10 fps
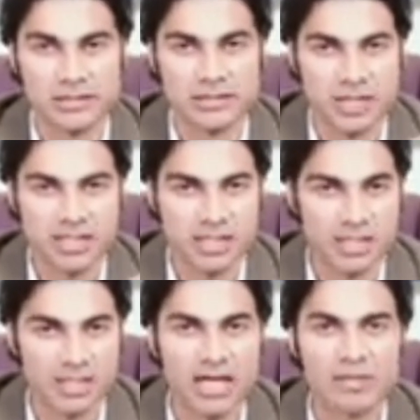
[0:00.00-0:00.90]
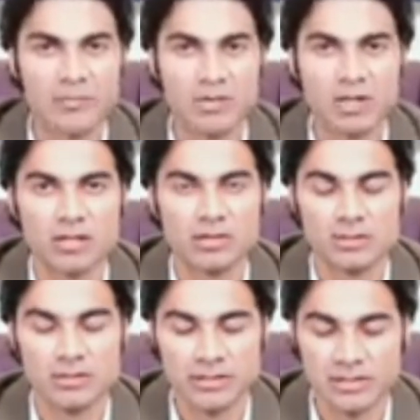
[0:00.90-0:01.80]
इस बात का न्याय भी होगा
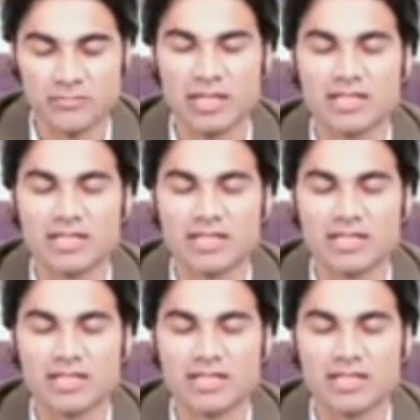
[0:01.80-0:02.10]
इस